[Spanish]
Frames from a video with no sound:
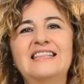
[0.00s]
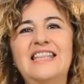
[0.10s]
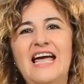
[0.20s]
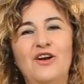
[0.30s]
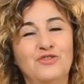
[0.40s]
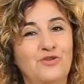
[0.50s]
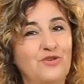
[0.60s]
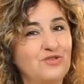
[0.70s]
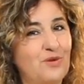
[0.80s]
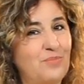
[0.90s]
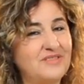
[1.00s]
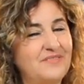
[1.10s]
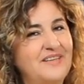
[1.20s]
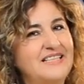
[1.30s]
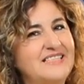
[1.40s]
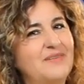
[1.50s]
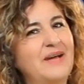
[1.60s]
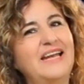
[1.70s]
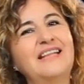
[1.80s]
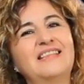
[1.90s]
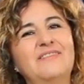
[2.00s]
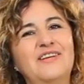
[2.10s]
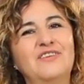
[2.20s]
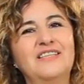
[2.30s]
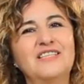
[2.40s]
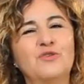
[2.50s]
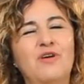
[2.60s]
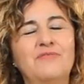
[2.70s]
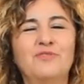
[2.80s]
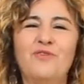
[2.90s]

de los horóscopos de fin de semana TV Notas Web